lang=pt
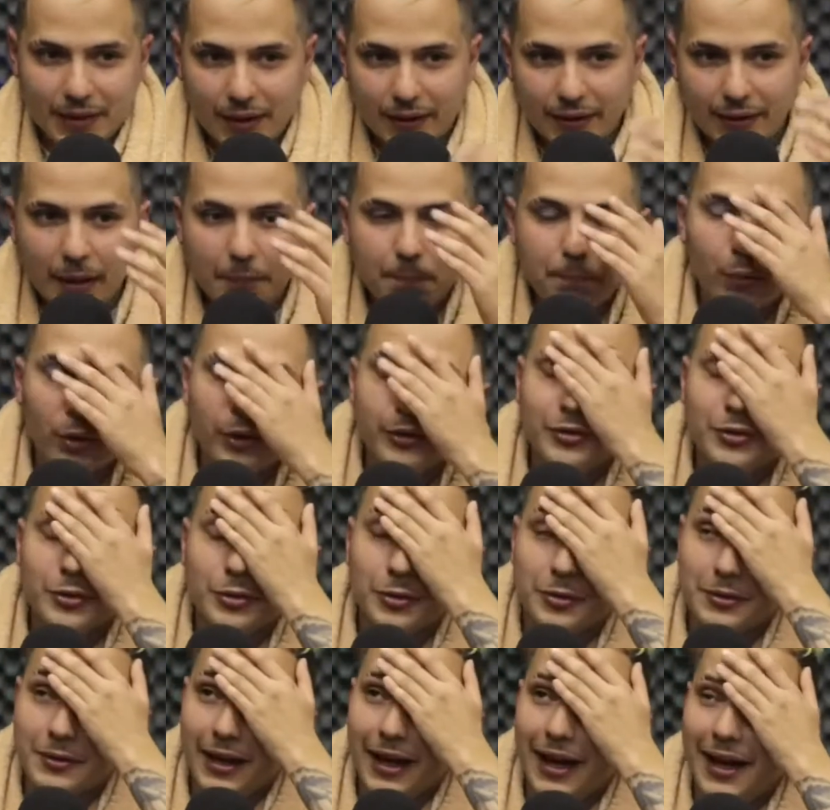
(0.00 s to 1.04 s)
Depois
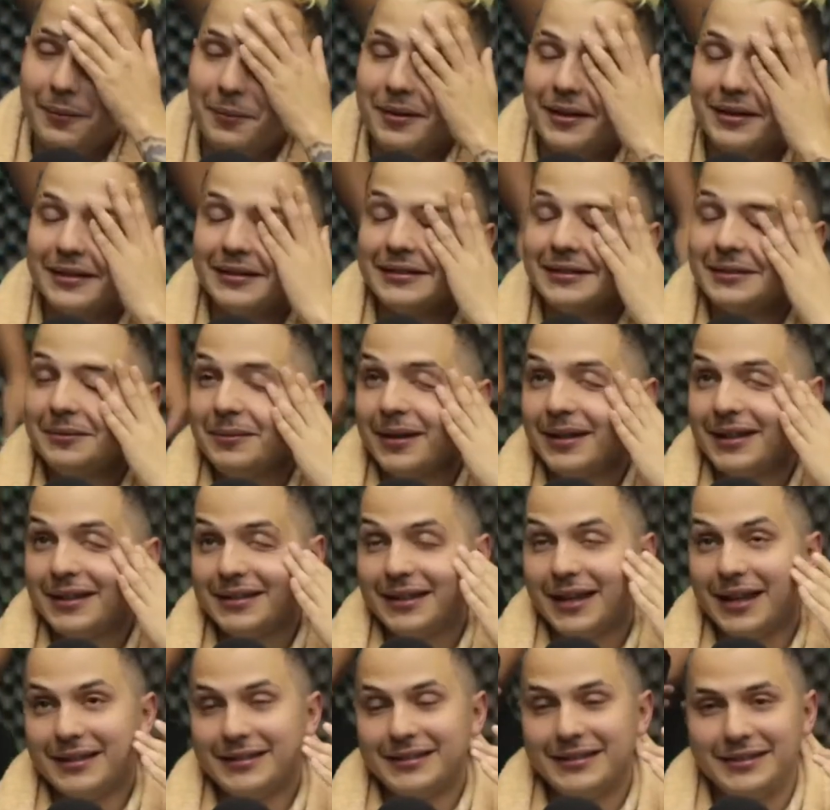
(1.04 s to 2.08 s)
do. Ah, mano, como é que
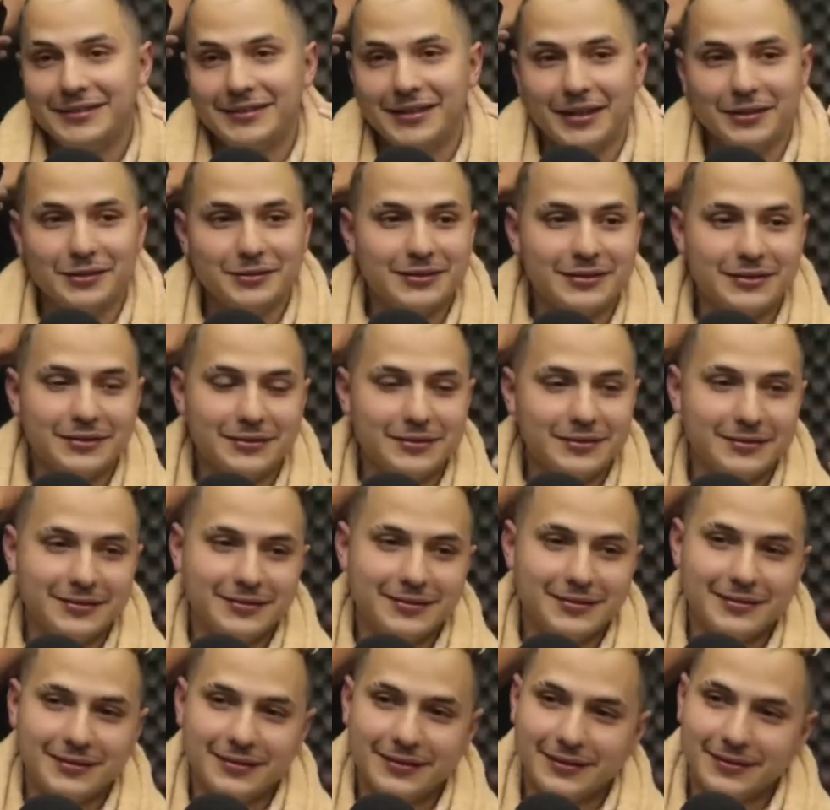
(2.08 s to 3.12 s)
tá aqui? Não, mas eu tá quero tá saber do tá
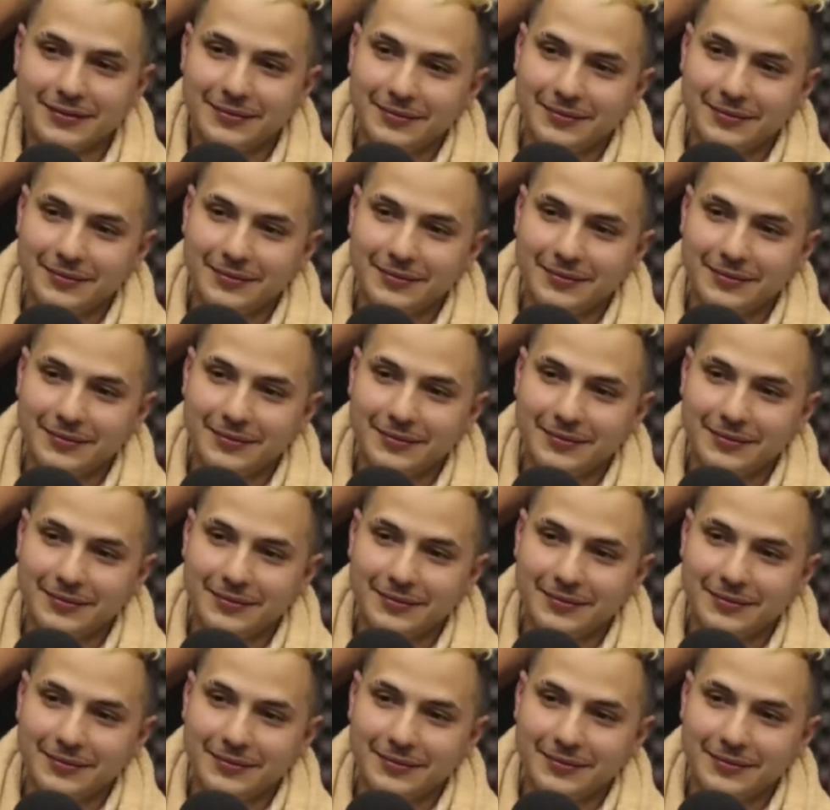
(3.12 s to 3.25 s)
golpe.